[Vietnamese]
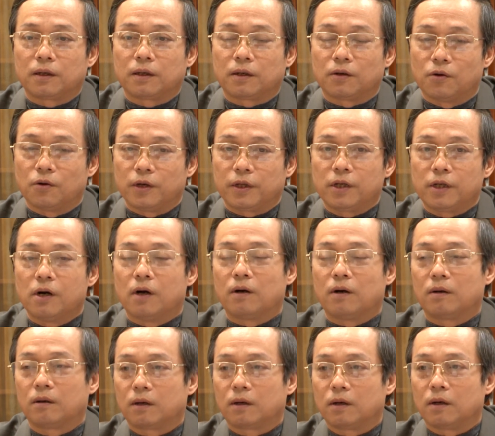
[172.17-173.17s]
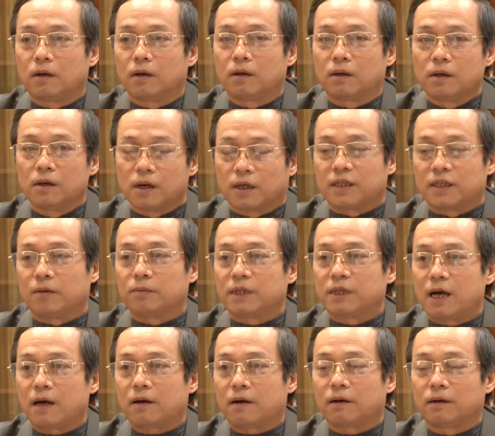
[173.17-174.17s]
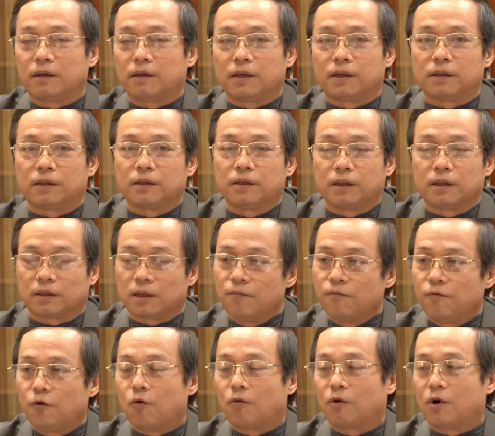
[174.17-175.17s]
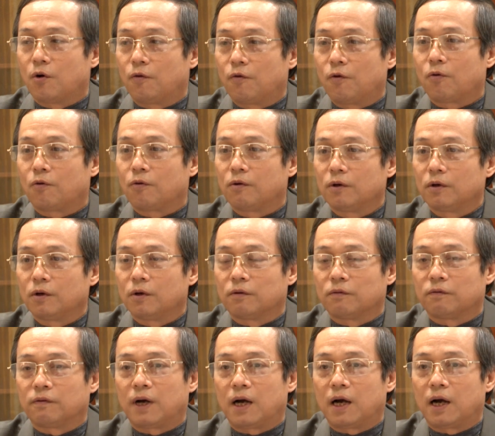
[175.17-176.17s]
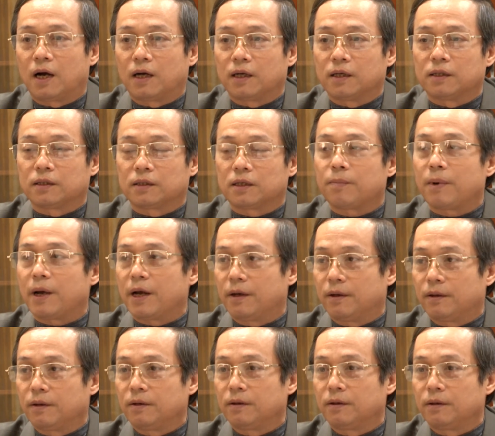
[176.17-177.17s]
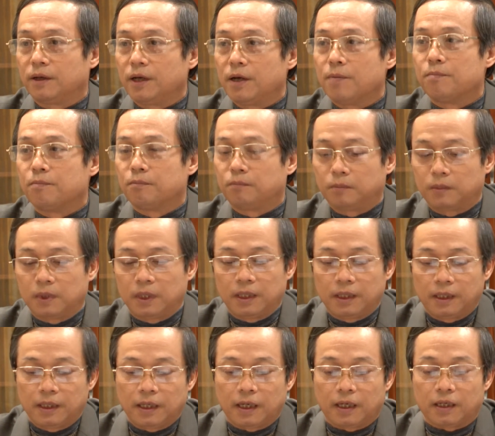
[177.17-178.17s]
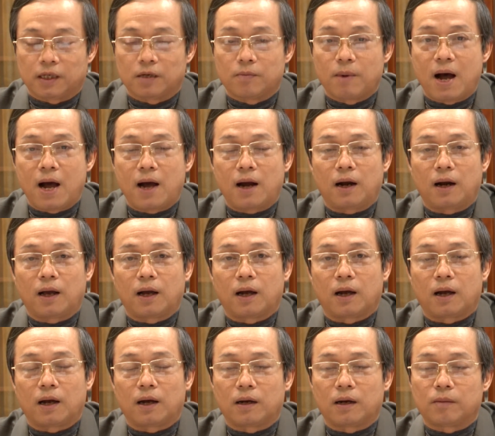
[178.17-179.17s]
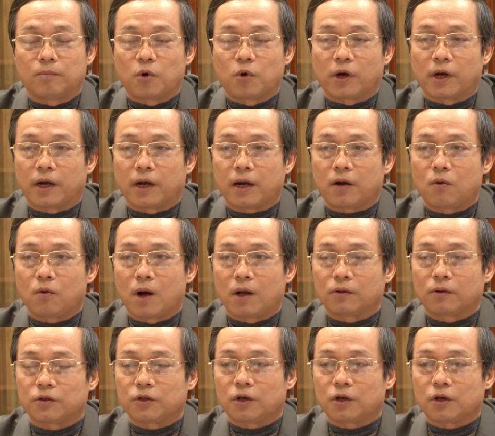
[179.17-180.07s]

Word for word: đối tượng được giám sát tâm phục khẩu phục và chấp hành nghiêm cái thứ ba là một cái kết quả tôi